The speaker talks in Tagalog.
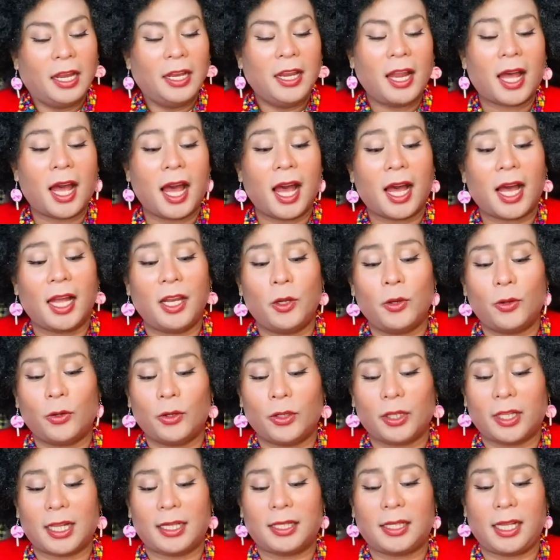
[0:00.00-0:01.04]

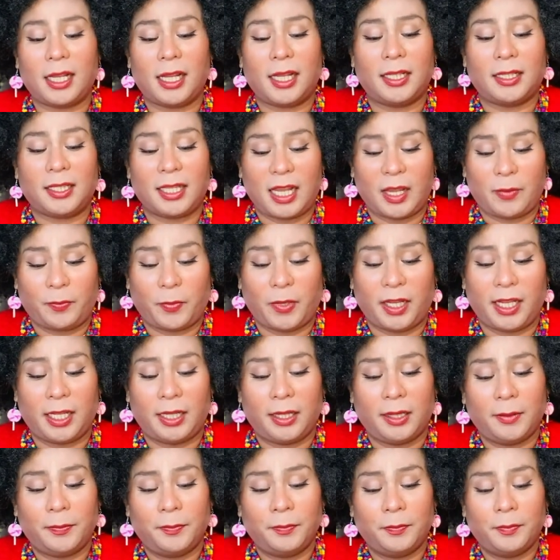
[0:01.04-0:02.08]
Nakakalungkot kasi
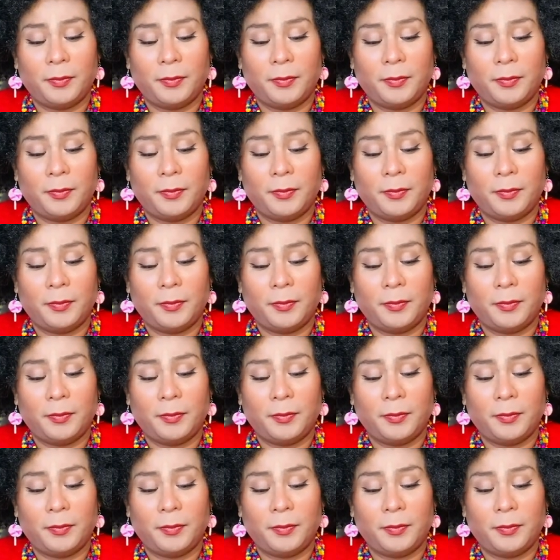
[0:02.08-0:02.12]
isipin